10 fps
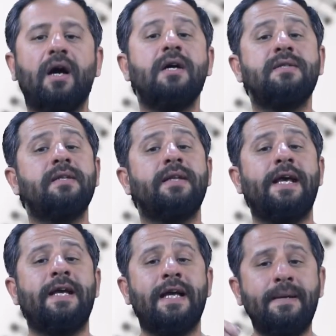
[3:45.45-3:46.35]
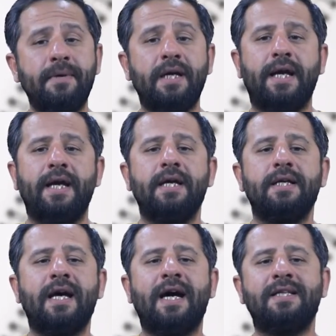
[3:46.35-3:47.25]
asıl eylem ile
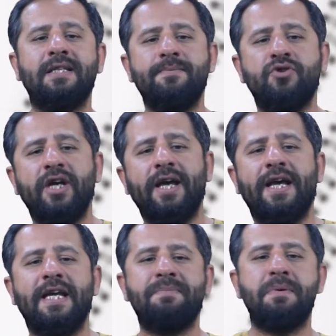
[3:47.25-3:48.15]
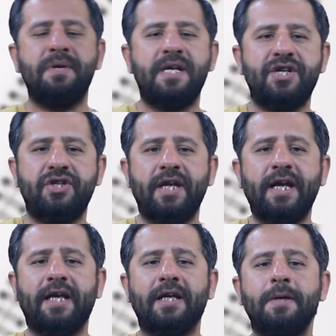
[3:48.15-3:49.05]
yardımcı eylemi
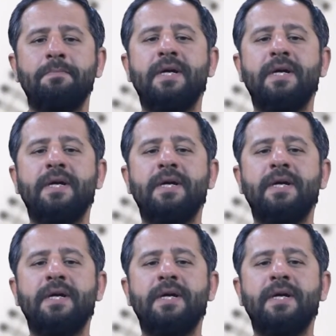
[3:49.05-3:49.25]
birleştirerek